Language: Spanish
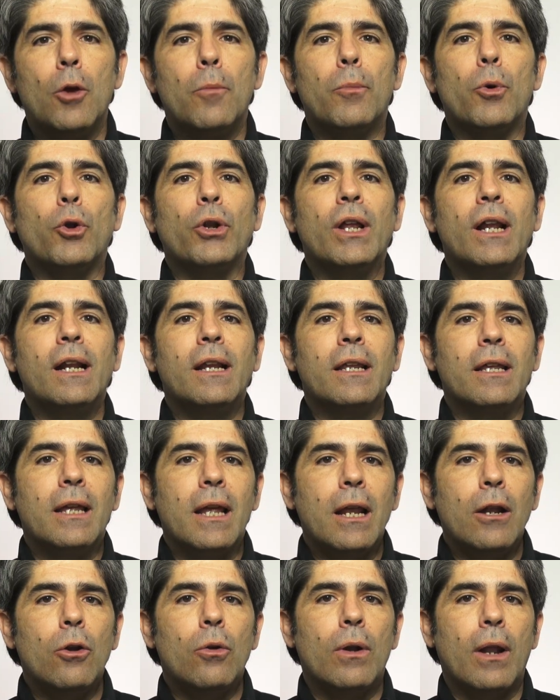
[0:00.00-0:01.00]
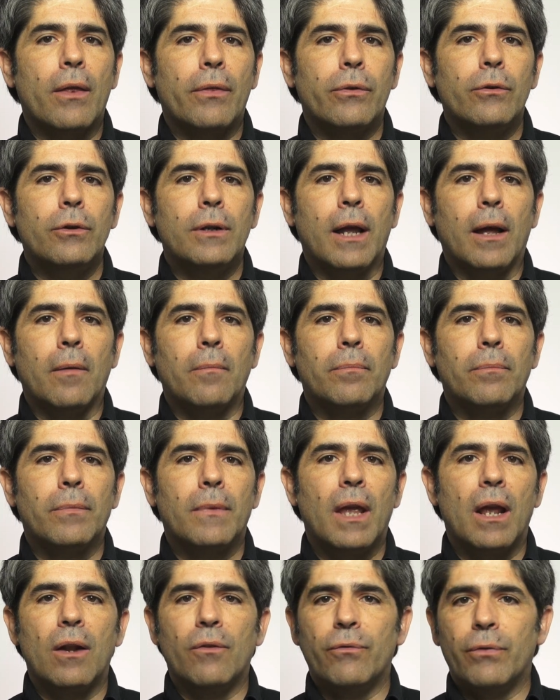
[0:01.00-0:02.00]
Poner hielo en la zona.
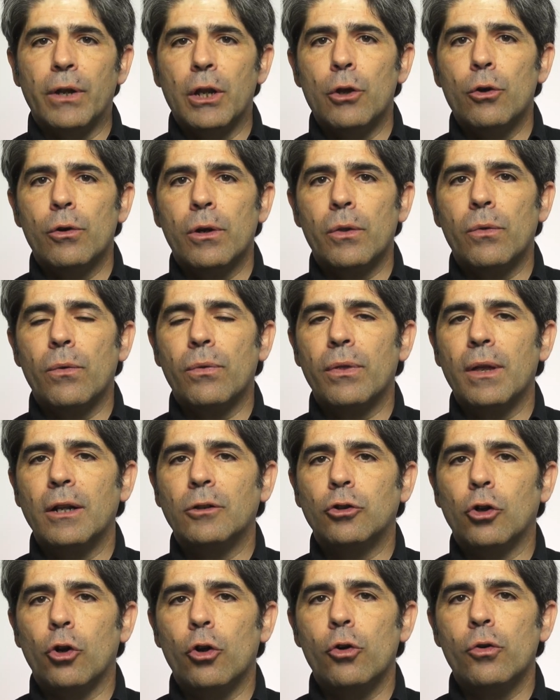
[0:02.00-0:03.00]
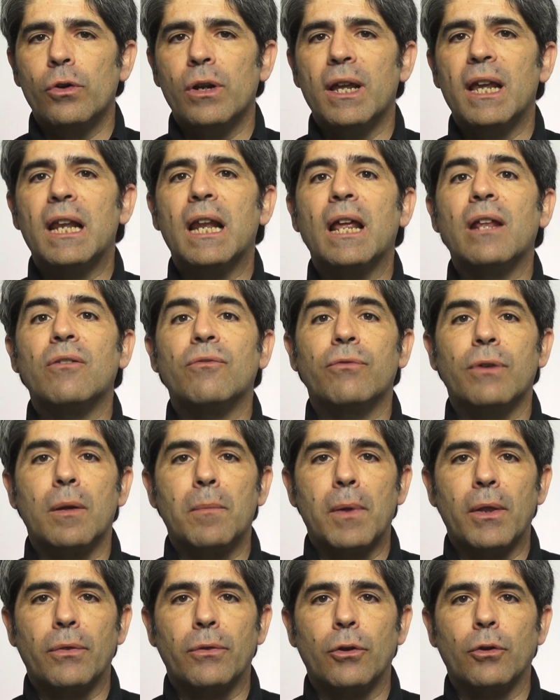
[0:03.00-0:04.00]
El frío reduce el dolor y la
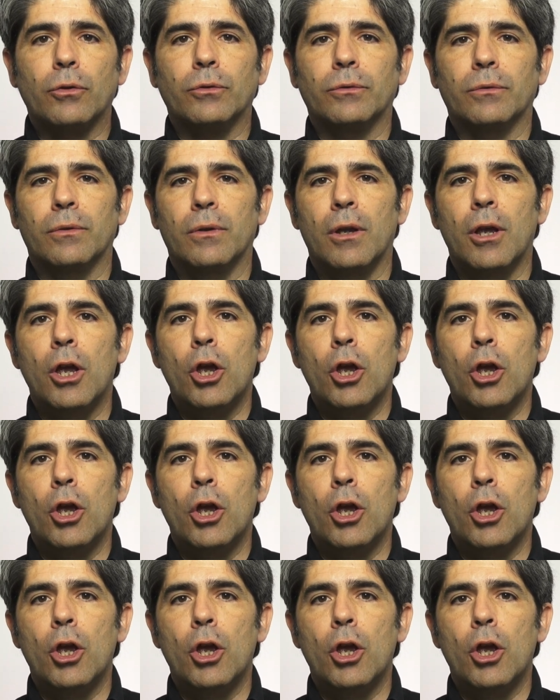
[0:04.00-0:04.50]
inflamación.